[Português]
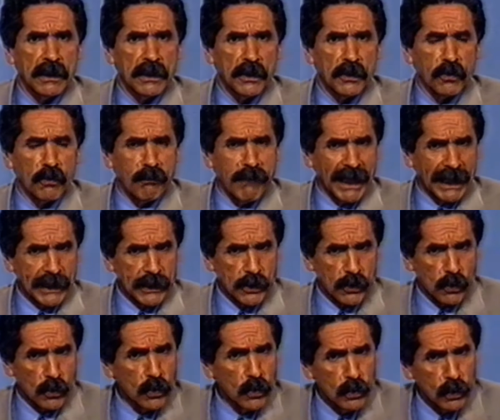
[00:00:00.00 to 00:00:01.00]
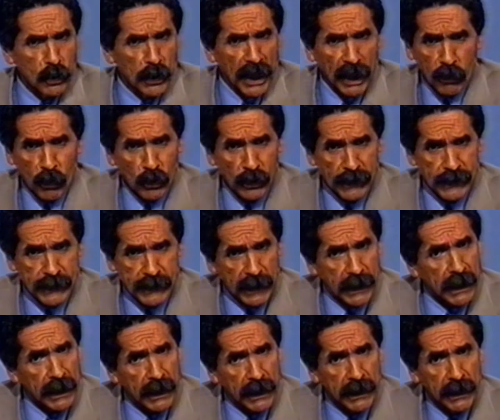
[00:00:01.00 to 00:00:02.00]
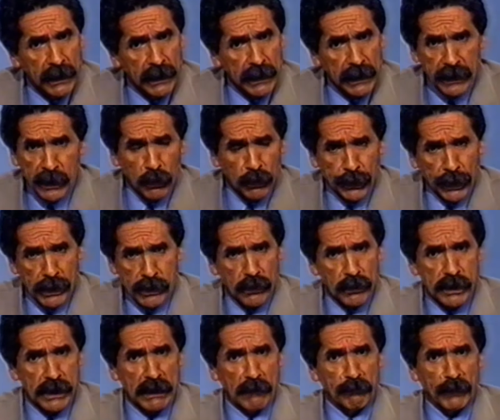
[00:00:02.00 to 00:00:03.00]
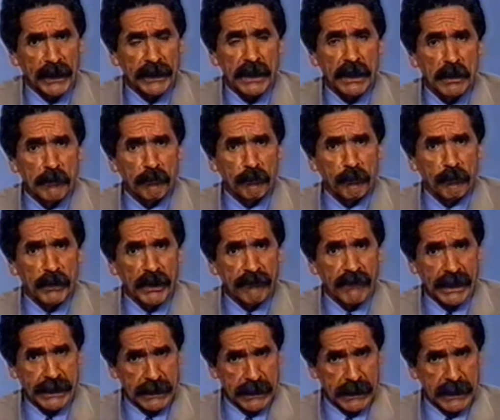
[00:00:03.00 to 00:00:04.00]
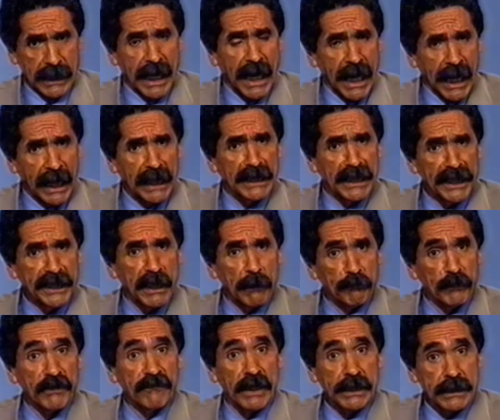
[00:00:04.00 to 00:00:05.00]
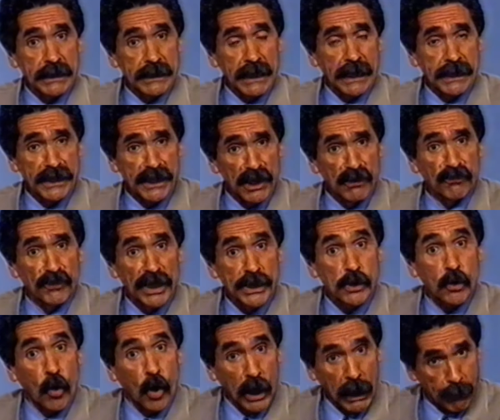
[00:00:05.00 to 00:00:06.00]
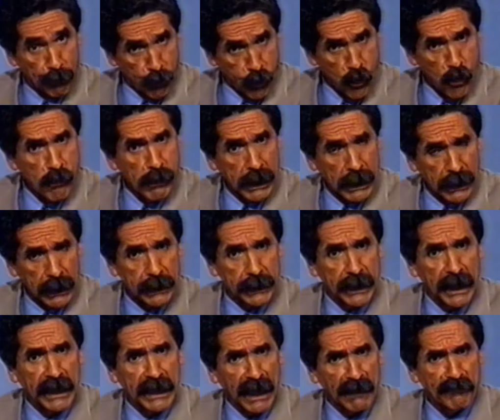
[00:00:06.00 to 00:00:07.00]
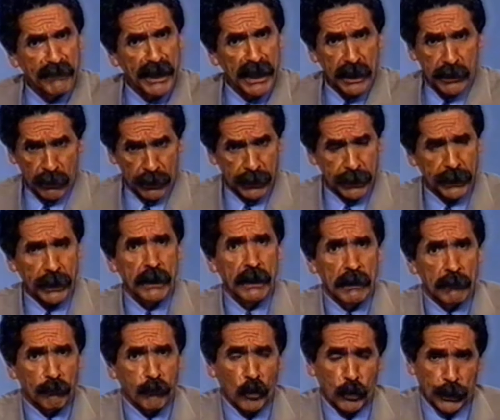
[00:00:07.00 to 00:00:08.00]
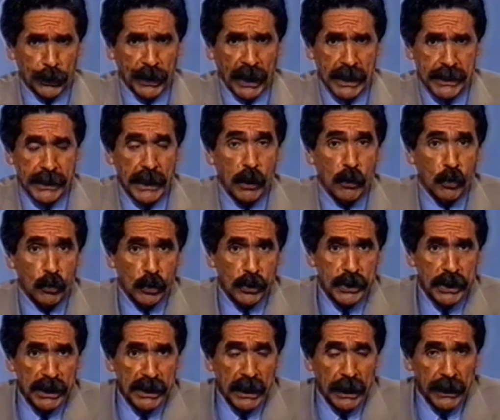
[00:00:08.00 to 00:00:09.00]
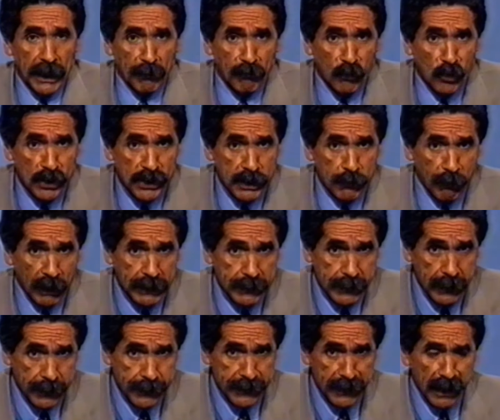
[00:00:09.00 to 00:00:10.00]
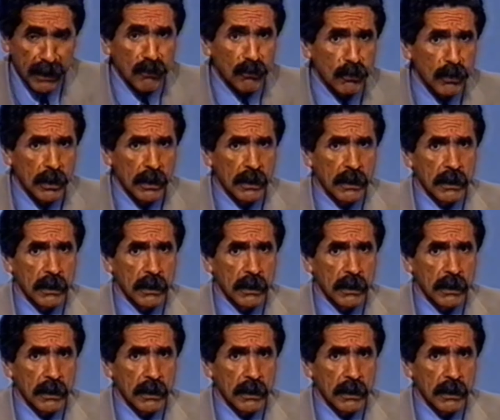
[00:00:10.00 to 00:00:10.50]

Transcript: do Banrisul, da Corsã e de outras coisas que pretende privatizar, além da privatização da escola pública que está encaminhando por trás da cortina da municipalização?